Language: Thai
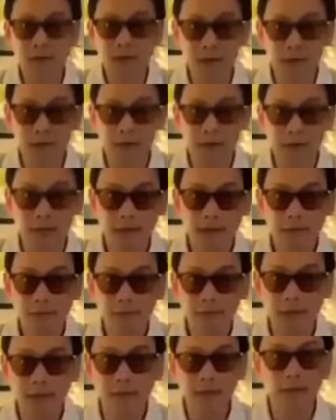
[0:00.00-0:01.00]
ร์ดี ตับ
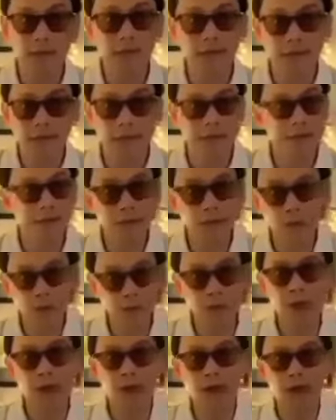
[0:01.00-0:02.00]
ดี คือมันตร
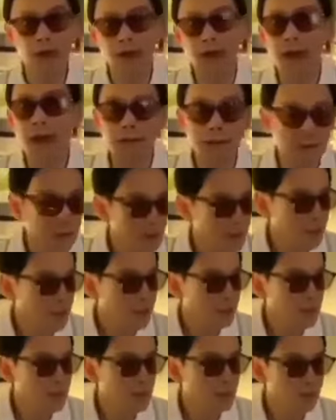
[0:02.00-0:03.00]
งตัวนะครับ
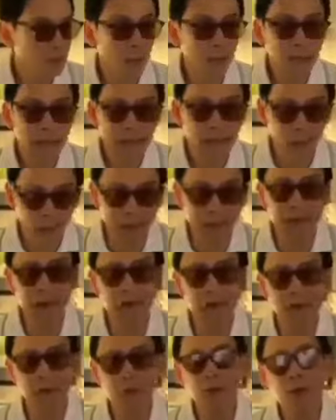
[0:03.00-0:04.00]
คือผมกินหมดไปแล้
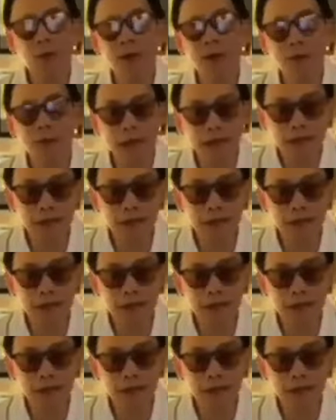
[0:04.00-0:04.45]
ว แล้วผมก็ยังไม